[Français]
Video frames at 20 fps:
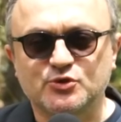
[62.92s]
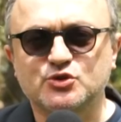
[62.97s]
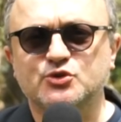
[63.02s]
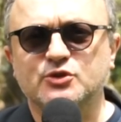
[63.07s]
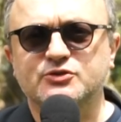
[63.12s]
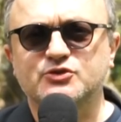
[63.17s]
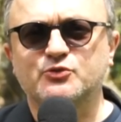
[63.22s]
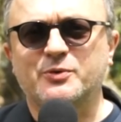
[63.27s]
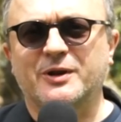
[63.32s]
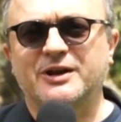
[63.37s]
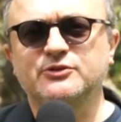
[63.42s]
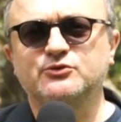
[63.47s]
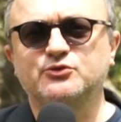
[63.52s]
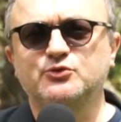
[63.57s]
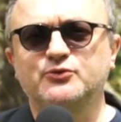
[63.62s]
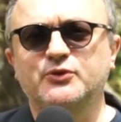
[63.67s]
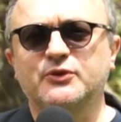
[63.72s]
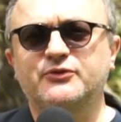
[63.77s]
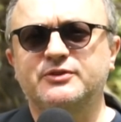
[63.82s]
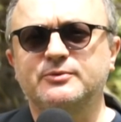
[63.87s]
Bonjour, je vous parler du
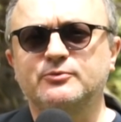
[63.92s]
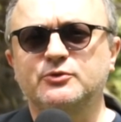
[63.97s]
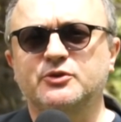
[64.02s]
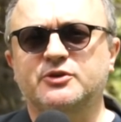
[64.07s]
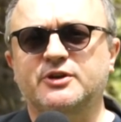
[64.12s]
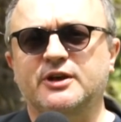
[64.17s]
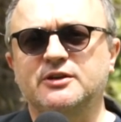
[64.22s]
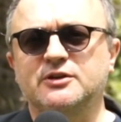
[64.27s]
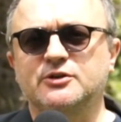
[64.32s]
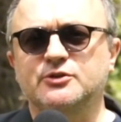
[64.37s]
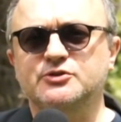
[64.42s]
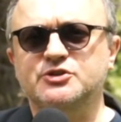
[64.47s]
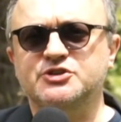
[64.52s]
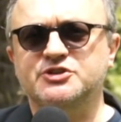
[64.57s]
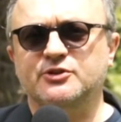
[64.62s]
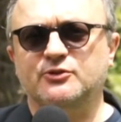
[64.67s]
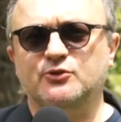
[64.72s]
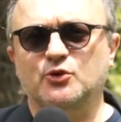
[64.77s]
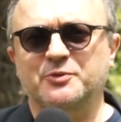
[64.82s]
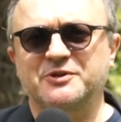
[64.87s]
nouveau film de Ken
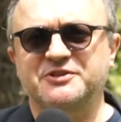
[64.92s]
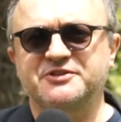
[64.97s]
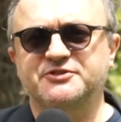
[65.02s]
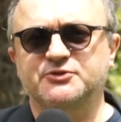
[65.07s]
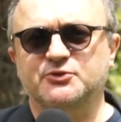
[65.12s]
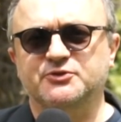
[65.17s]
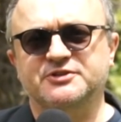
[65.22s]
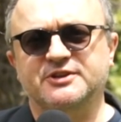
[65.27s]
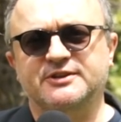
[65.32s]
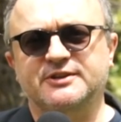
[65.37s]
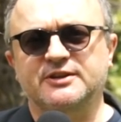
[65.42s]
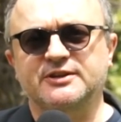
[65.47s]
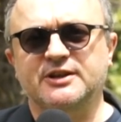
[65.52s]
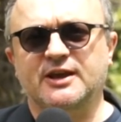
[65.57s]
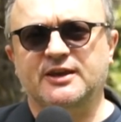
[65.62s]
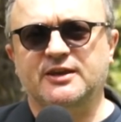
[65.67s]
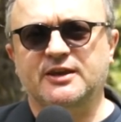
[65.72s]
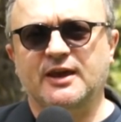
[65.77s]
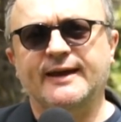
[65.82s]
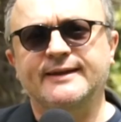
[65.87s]
Loach qui est en compétition cette
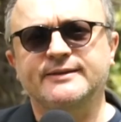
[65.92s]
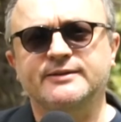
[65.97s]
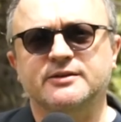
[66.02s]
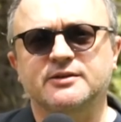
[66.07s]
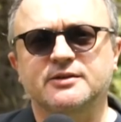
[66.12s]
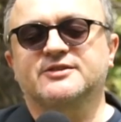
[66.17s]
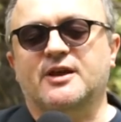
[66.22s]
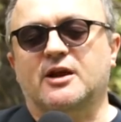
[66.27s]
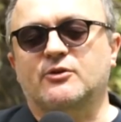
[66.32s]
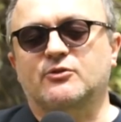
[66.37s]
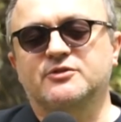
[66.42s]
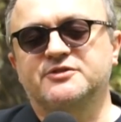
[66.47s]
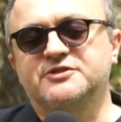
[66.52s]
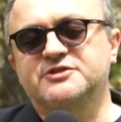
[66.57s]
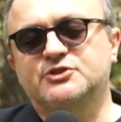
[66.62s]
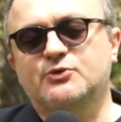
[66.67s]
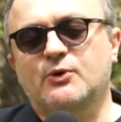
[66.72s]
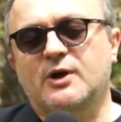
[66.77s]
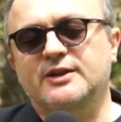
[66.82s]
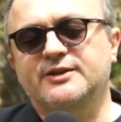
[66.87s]
année à Cannes. Ça raconte
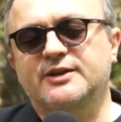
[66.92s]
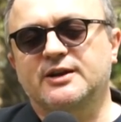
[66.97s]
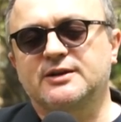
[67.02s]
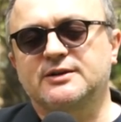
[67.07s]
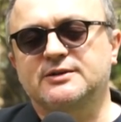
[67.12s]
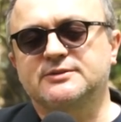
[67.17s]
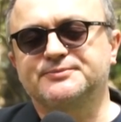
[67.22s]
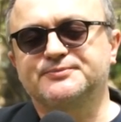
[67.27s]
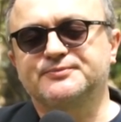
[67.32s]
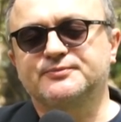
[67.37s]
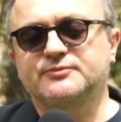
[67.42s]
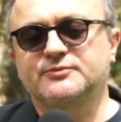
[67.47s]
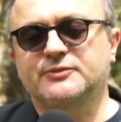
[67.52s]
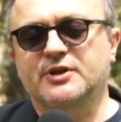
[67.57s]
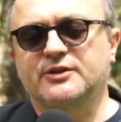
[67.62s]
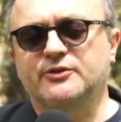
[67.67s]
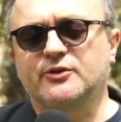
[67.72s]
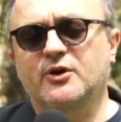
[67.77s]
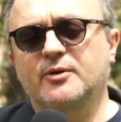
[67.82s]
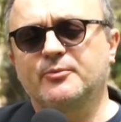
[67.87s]
l'histoire
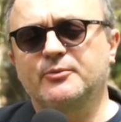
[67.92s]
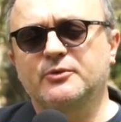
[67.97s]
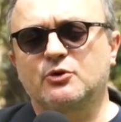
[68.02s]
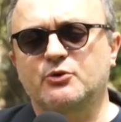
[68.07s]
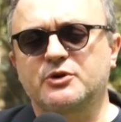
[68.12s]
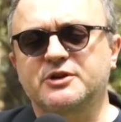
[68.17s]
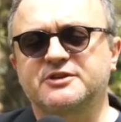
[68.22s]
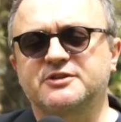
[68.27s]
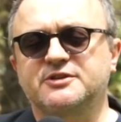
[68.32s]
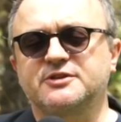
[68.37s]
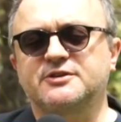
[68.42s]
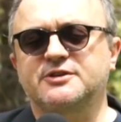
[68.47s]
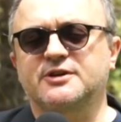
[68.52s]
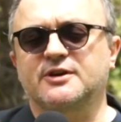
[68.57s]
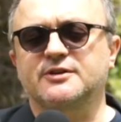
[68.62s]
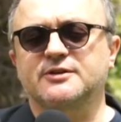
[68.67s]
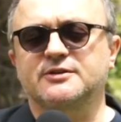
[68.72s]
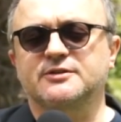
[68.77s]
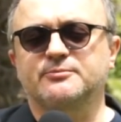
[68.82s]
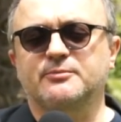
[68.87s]
d'un homme, Ricky,
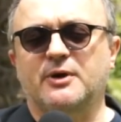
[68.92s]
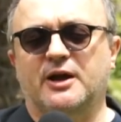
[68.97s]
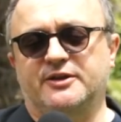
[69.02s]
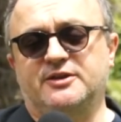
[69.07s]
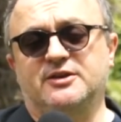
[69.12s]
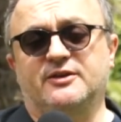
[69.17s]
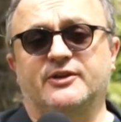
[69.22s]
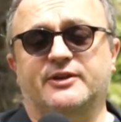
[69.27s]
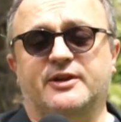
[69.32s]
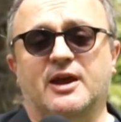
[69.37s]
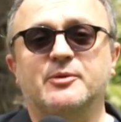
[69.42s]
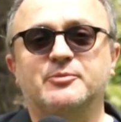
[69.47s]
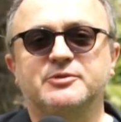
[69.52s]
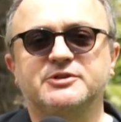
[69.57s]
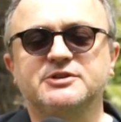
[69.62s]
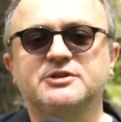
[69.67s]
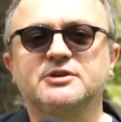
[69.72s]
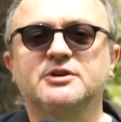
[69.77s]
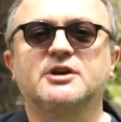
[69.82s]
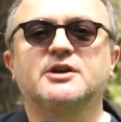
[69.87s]
qui est marié avec
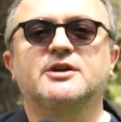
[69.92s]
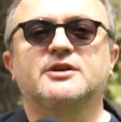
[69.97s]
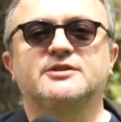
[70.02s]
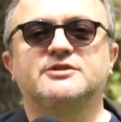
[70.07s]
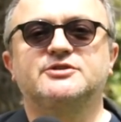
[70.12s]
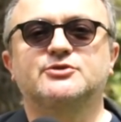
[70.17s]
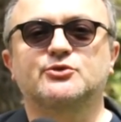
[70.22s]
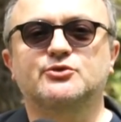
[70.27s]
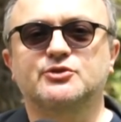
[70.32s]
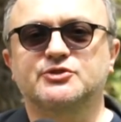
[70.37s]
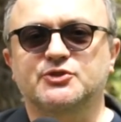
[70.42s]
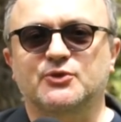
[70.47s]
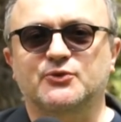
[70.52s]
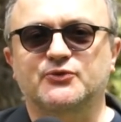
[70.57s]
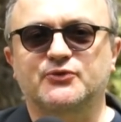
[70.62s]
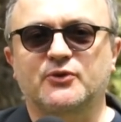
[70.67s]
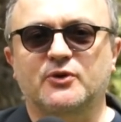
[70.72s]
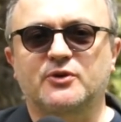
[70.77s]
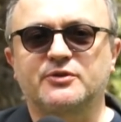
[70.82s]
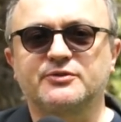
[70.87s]
Abby. Ils ont deux
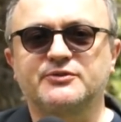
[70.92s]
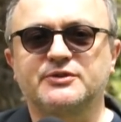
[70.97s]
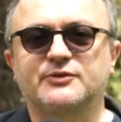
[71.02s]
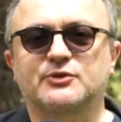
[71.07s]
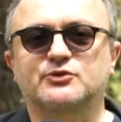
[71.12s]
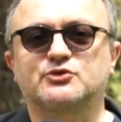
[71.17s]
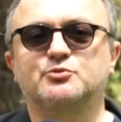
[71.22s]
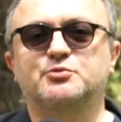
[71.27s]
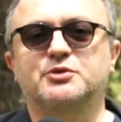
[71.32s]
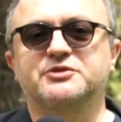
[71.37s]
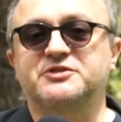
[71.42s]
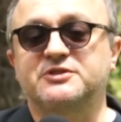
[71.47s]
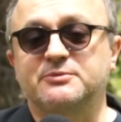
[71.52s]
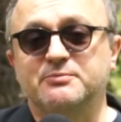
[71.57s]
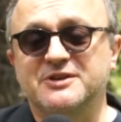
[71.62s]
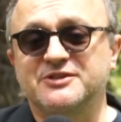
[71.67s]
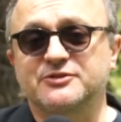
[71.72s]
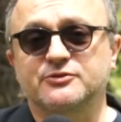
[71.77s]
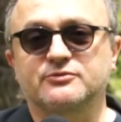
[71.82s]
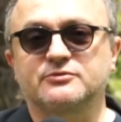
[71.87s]
enfants, ils vivent dans une
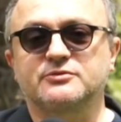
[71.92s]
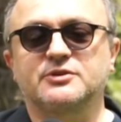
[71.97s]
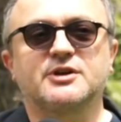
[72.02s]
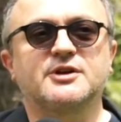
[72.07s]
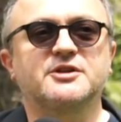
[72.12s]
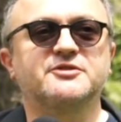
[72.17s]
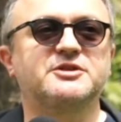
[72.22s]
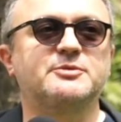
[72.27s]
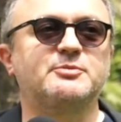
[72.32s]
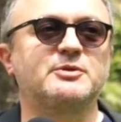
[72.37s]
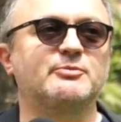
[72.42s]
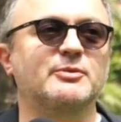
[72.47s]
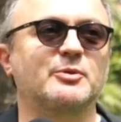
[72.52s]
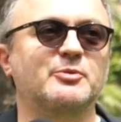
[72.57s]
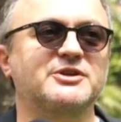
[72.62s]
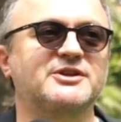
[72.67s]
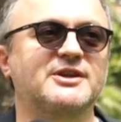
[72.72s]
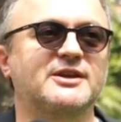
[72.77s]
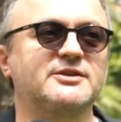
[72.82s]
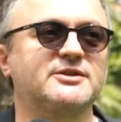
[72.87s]
petite maison,
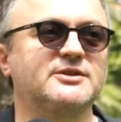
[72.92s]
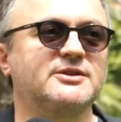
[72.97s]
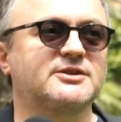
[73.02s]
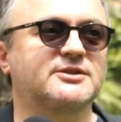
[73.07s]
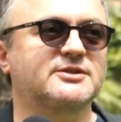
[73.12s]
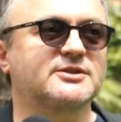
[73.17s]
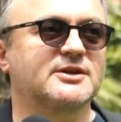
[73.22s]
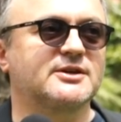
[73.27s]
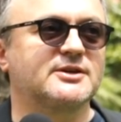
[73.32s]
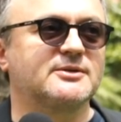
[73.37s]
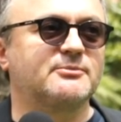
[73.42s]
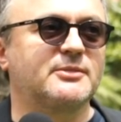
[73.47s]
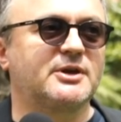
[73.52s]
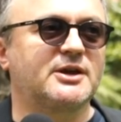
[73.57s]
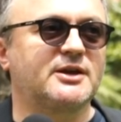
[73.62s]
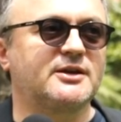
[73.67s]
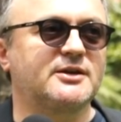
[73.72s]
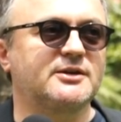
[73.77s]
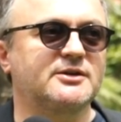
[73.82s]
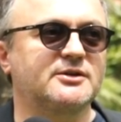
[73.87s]
typiquement britannique.
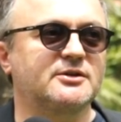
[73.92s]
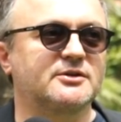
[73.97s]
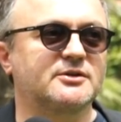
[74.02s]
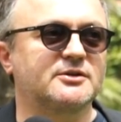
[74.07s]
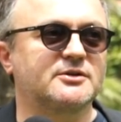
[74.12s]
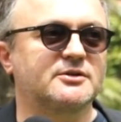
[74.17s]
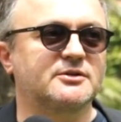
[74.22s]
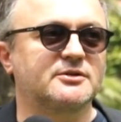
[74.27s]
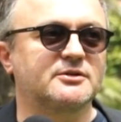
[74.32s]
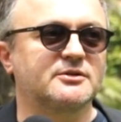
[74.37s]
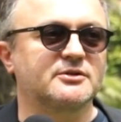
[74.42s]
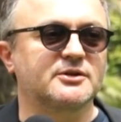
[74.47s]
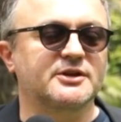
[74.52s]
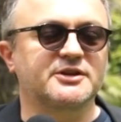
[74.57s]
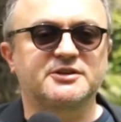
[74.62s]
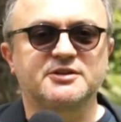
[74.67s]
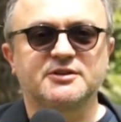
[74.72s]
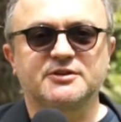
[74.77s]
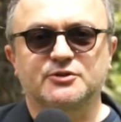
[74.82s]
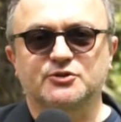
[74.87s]
Mais euh,
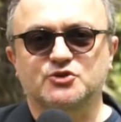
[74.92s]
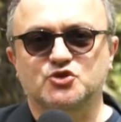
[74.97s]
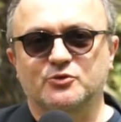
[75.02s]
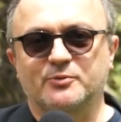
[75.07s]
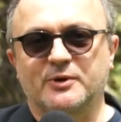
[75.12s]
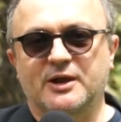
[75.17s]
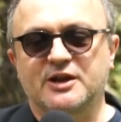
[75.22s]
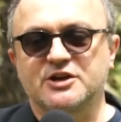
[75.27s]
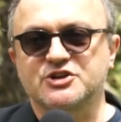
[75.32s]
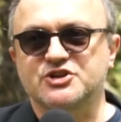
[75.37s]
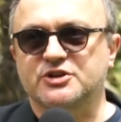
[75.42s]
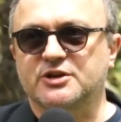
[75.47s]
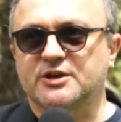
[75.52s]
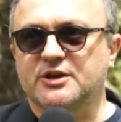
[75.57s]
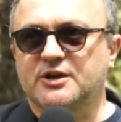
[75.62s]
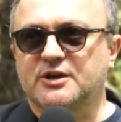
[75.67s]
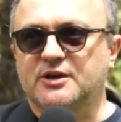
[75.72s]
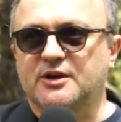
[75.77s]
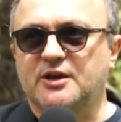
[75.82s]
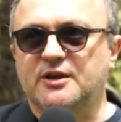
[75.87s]
Ricky est au chômage
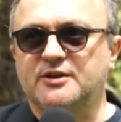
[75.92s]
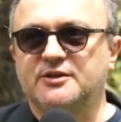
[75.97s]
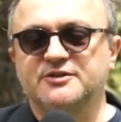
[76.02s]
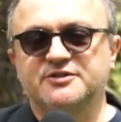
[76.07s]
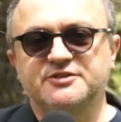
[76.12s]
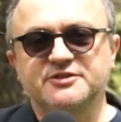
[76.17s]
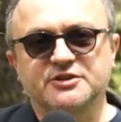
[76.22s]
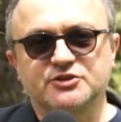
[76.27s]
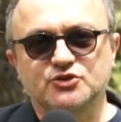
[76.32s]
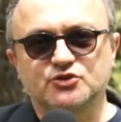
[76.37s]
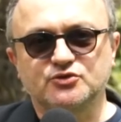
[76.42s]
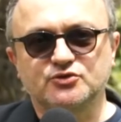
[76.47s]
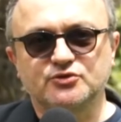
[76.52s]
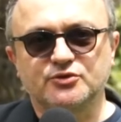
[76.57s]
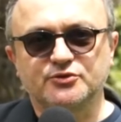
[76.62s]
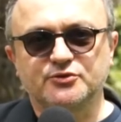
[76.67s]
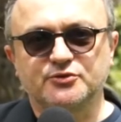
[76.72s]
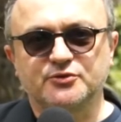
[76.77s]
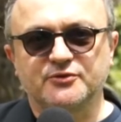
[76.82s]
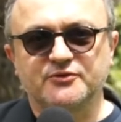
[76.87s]
et il décide un
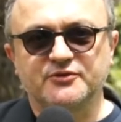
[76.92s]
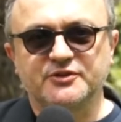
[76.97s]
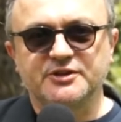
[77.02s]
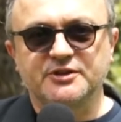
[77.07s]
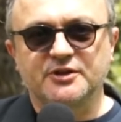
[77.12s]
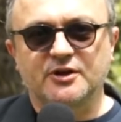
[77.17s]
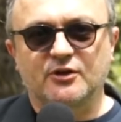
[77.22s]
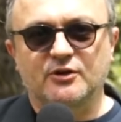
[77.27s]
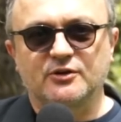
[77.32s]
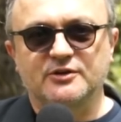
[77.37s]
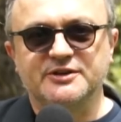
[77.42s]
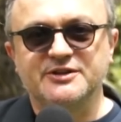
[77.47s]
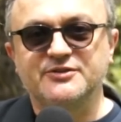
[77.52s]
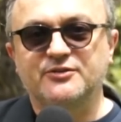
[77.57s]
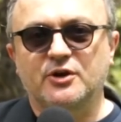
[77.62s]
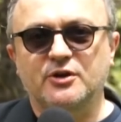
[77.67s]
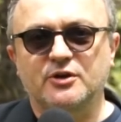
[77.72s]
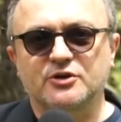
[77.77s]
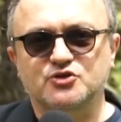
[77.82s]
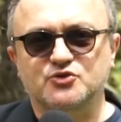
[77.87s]
jour de devenir euh,
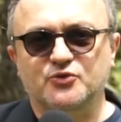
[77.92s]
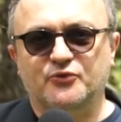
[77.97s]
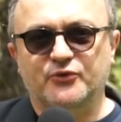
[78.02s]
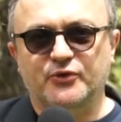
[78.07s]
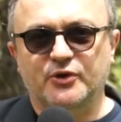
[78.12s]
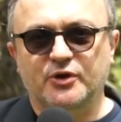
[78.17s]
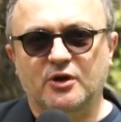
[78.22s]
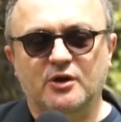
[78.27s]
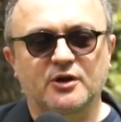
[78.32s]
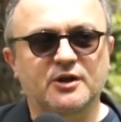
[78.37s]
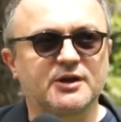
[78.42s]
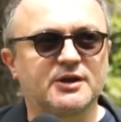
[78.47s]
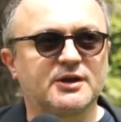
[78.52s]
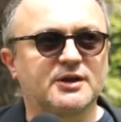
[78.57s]
livreur-chauffeur